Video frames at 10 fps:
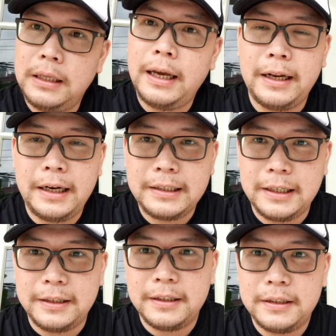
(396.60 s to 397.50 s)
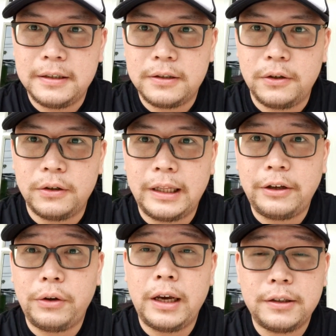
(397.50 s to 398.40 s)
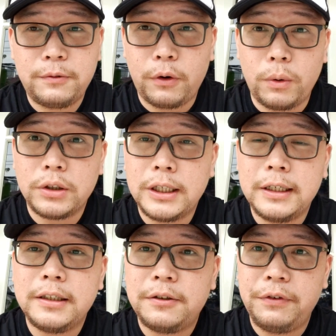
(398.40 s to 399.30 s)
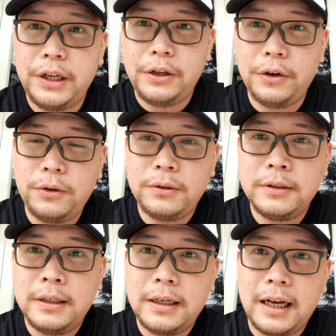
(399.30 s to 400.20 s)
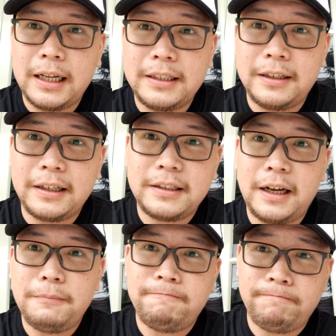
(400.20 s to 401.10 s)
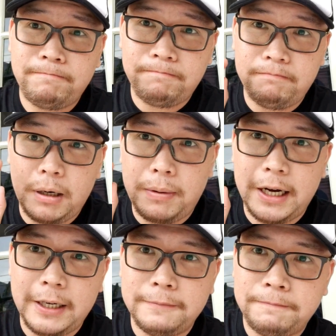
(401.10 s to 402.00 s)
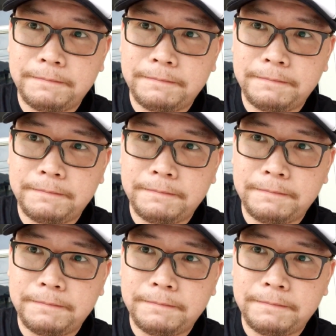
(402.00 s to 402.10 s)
And that's it. So thank you guys for watching this video. Until next time, bye-bye.